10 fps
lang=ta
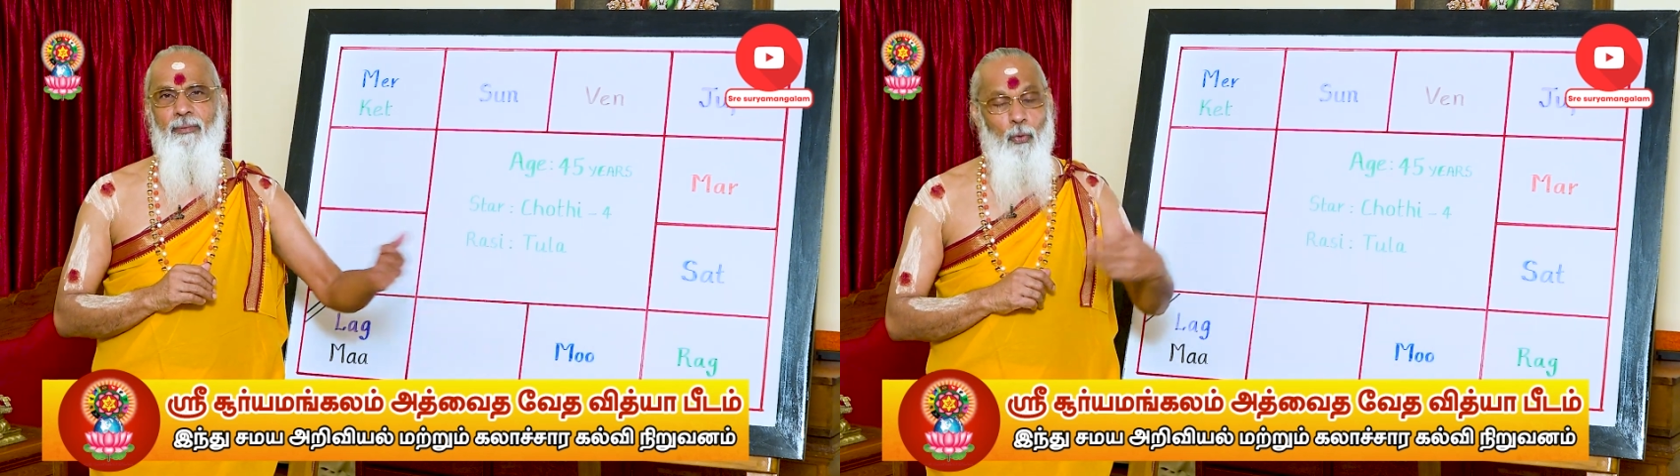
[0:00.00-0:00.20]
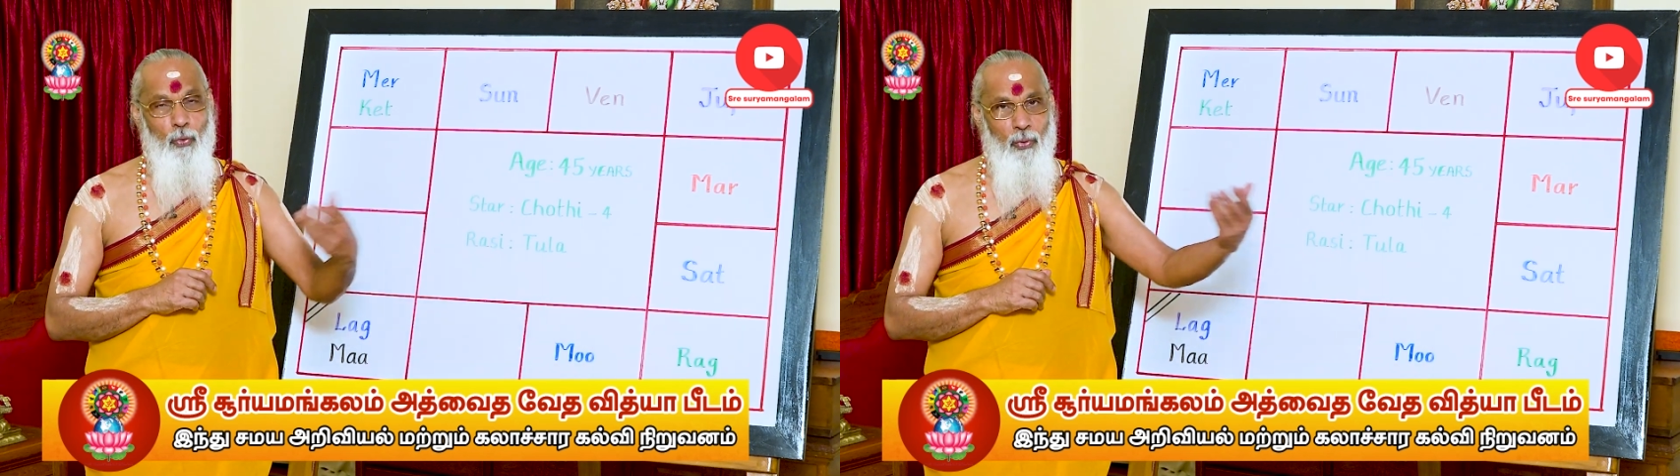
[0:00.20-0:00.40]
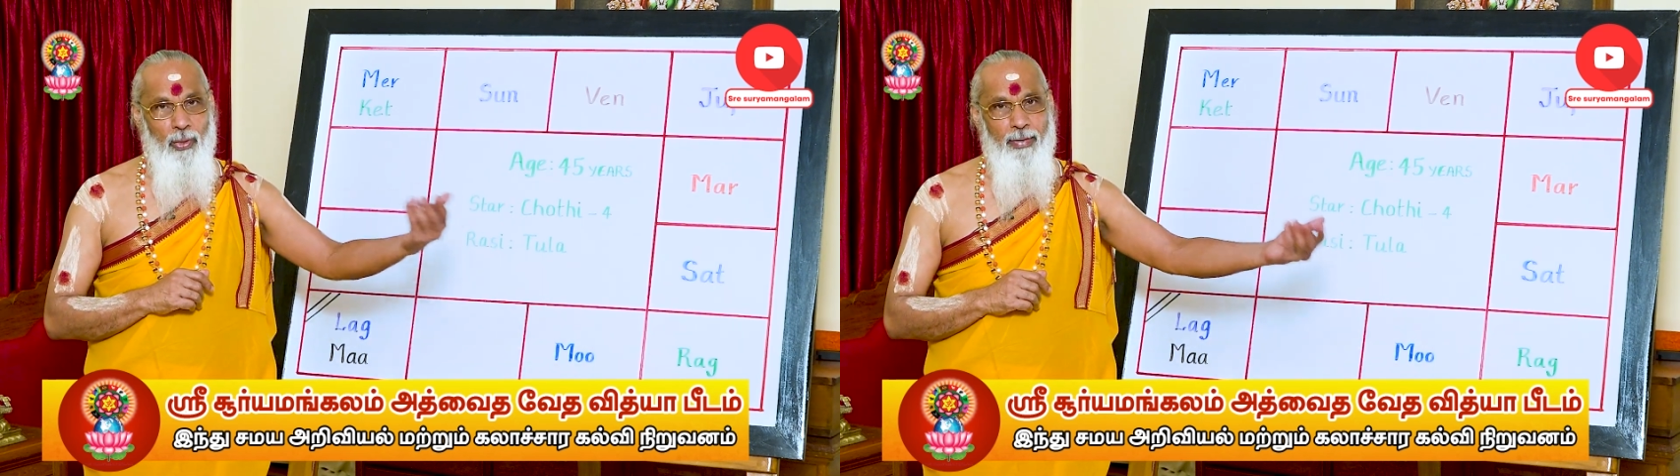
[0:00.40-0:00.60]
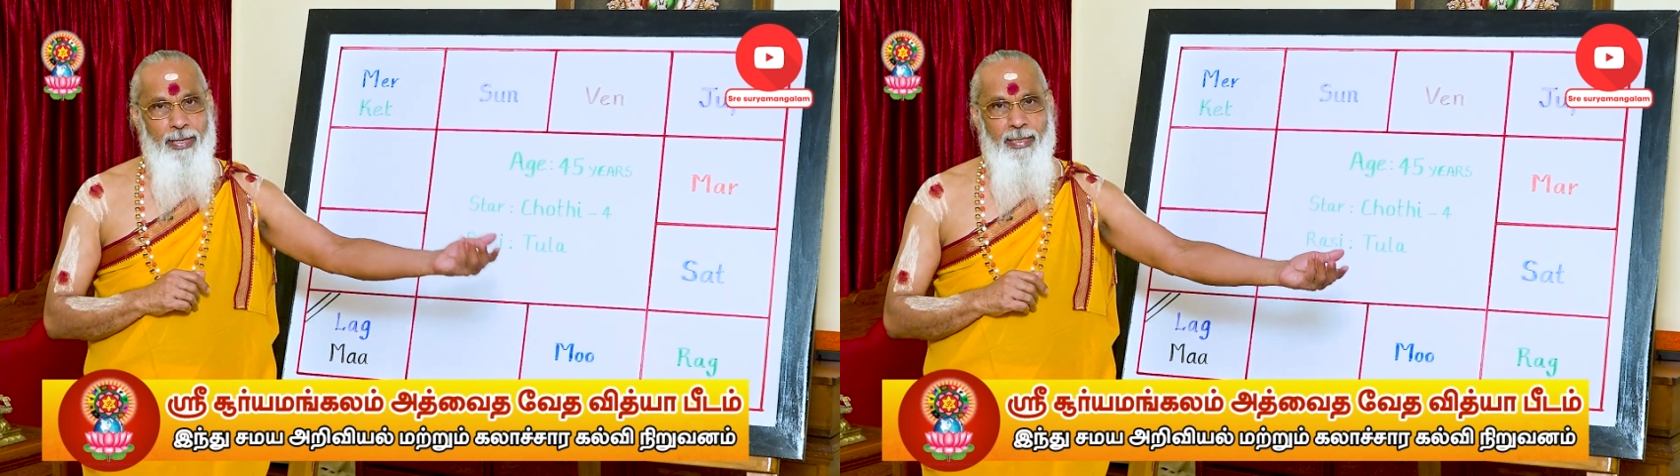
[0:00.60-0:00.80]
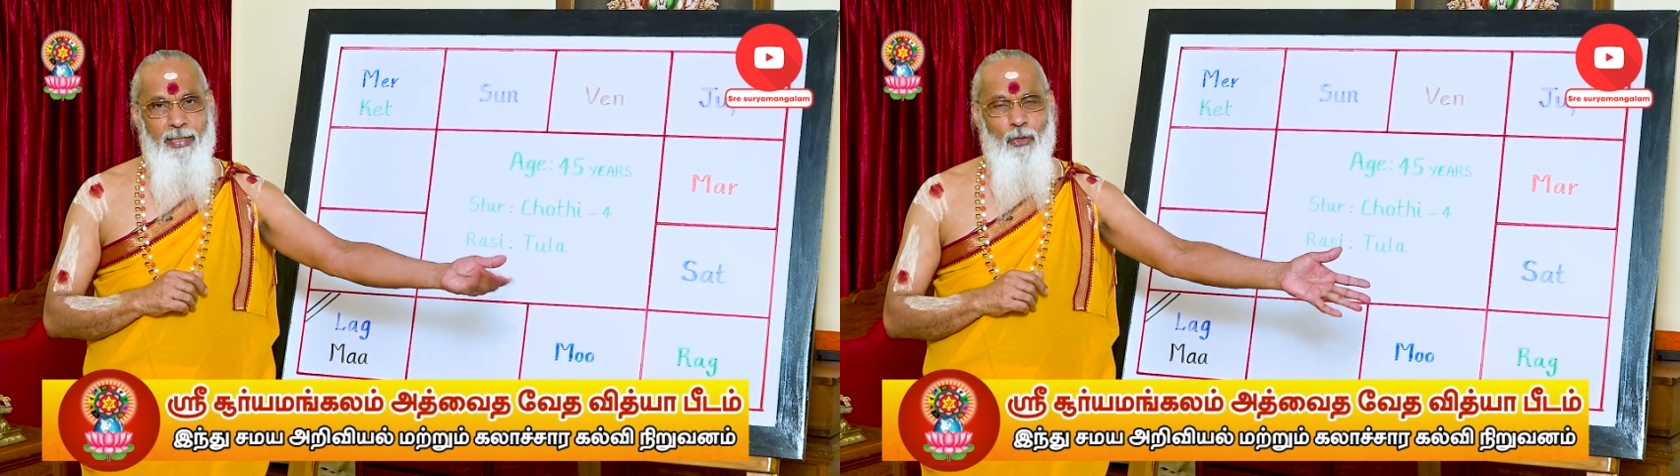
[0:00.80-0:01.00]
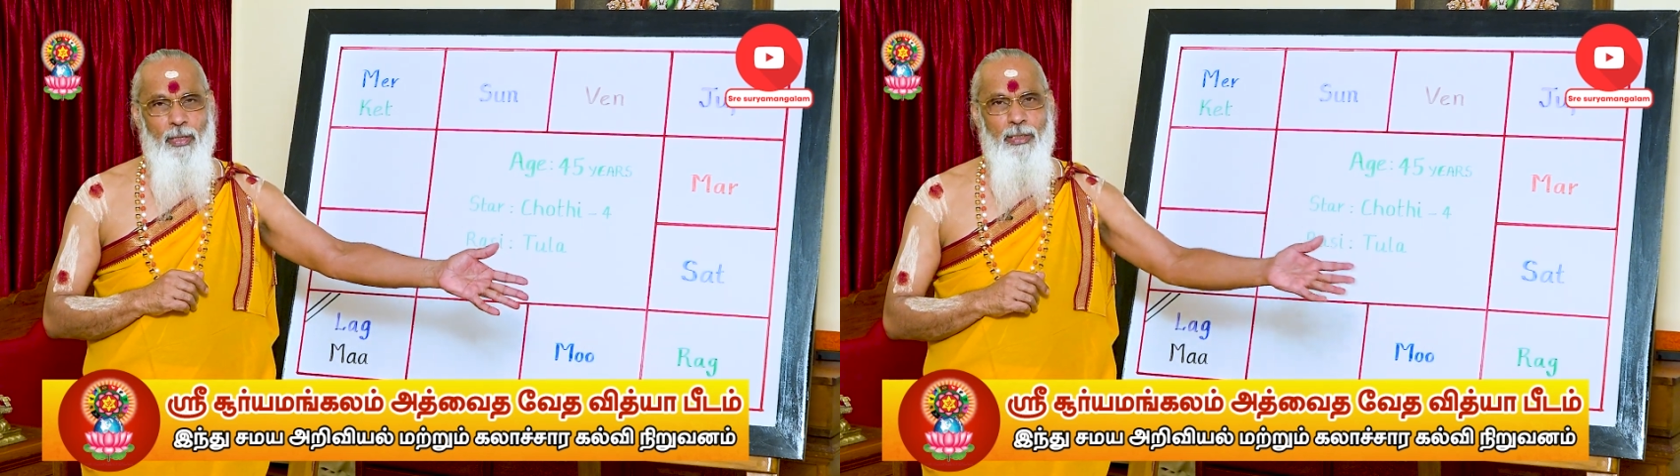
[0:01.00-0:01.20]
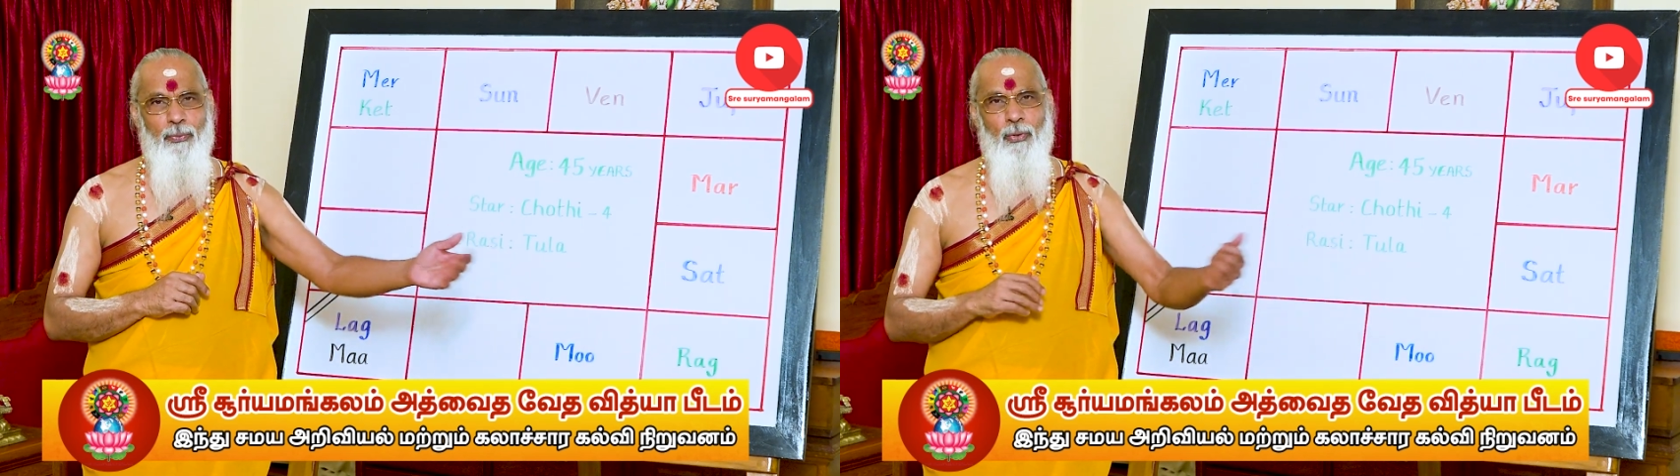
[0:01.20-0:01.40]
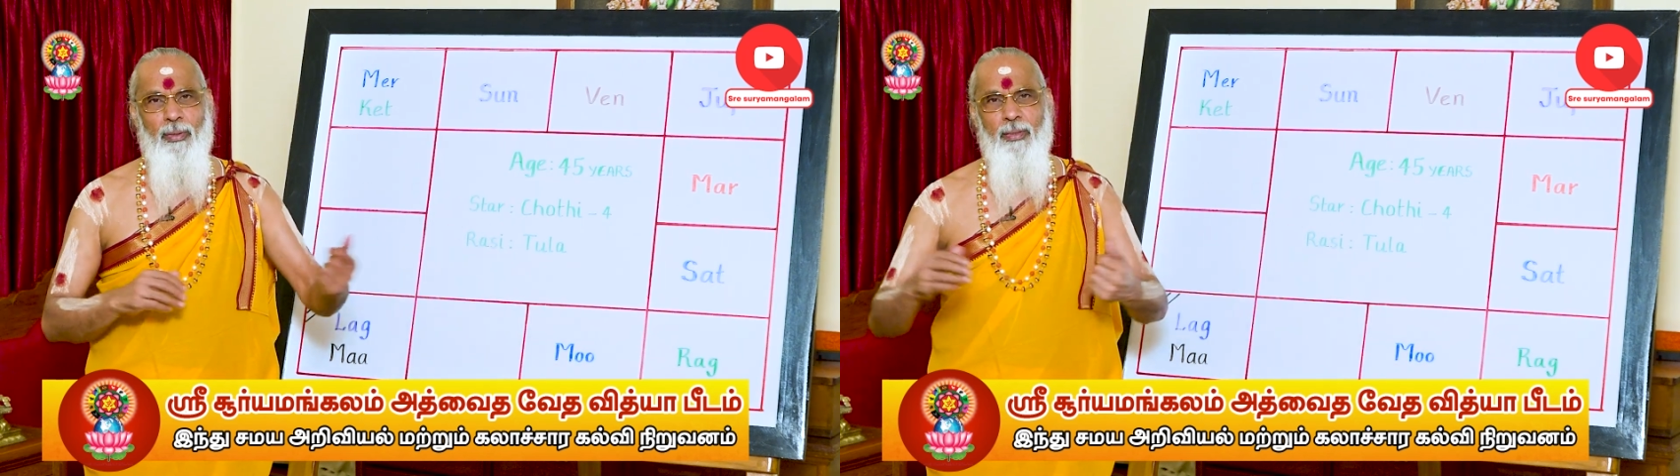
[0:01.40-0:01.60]
பொண்ணோட வாழ்க்கையும் தொலைஞ்சு
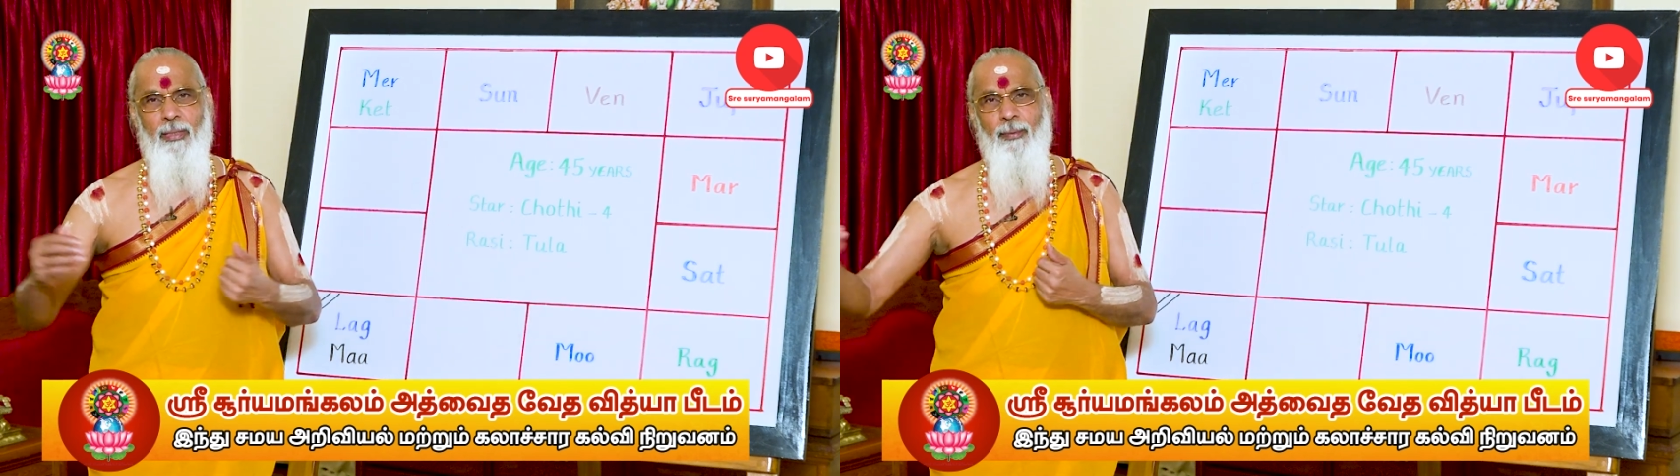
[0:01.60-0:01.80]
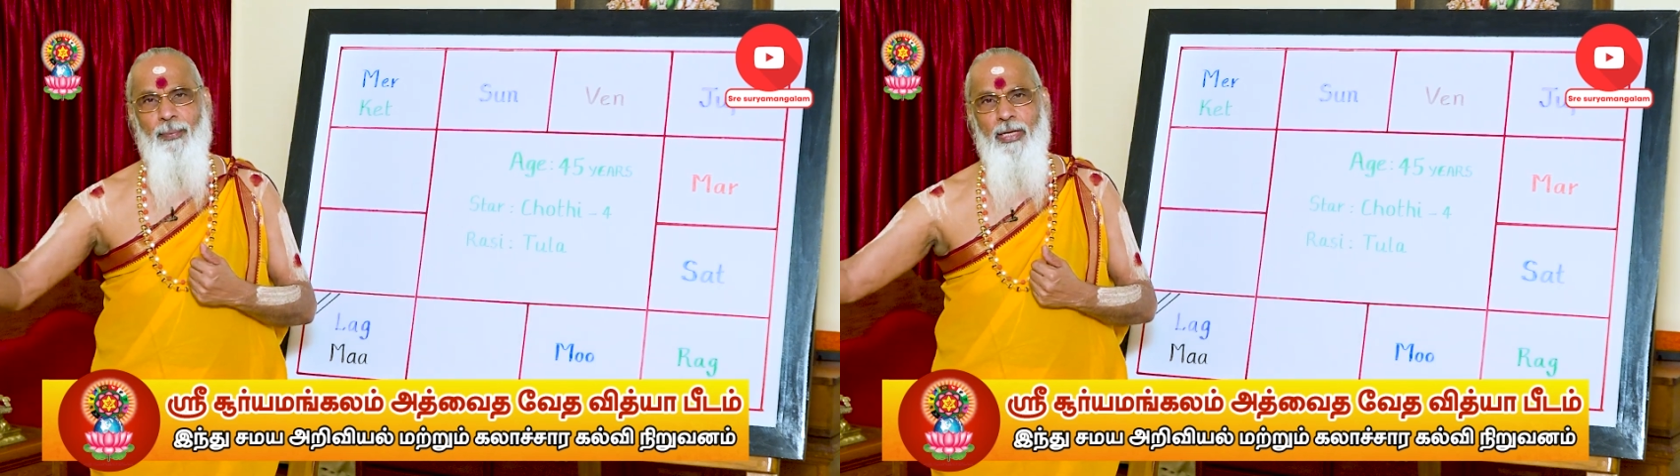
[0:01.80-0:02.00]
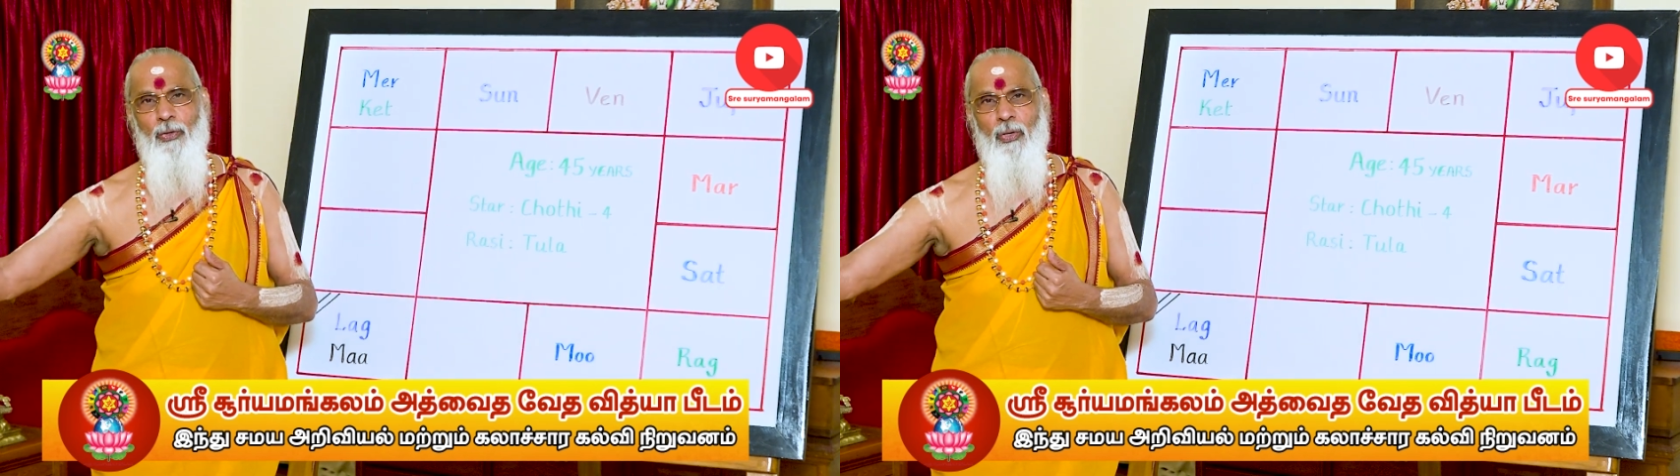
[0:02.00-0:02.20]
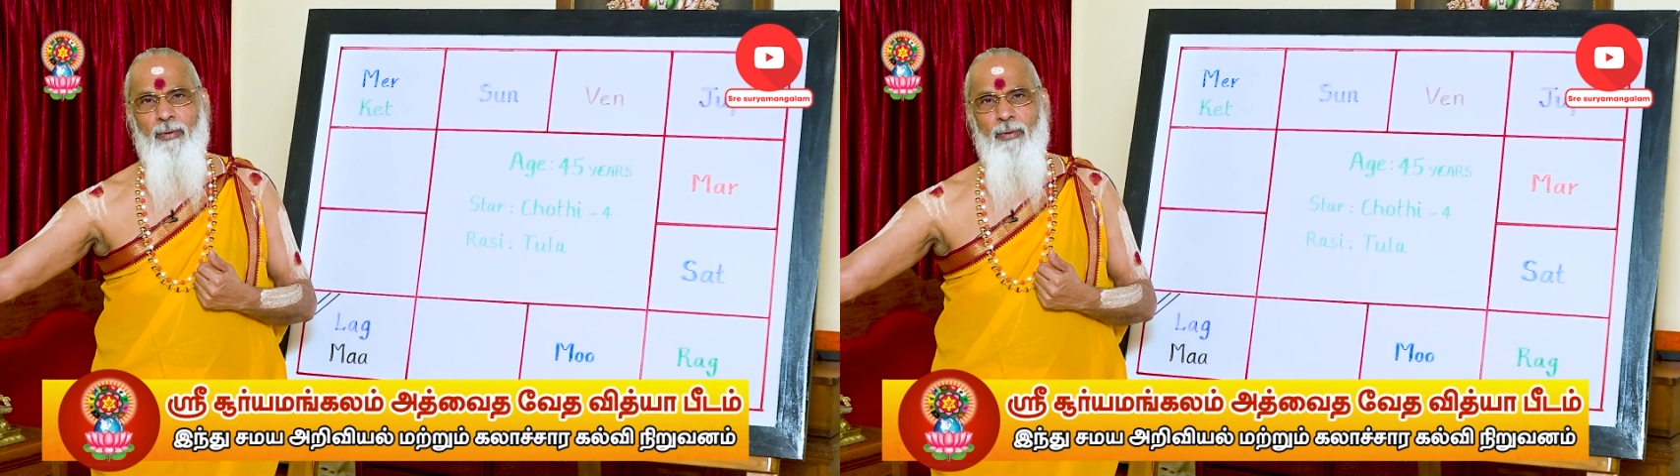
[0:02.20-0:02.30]
போகிறது பையனோட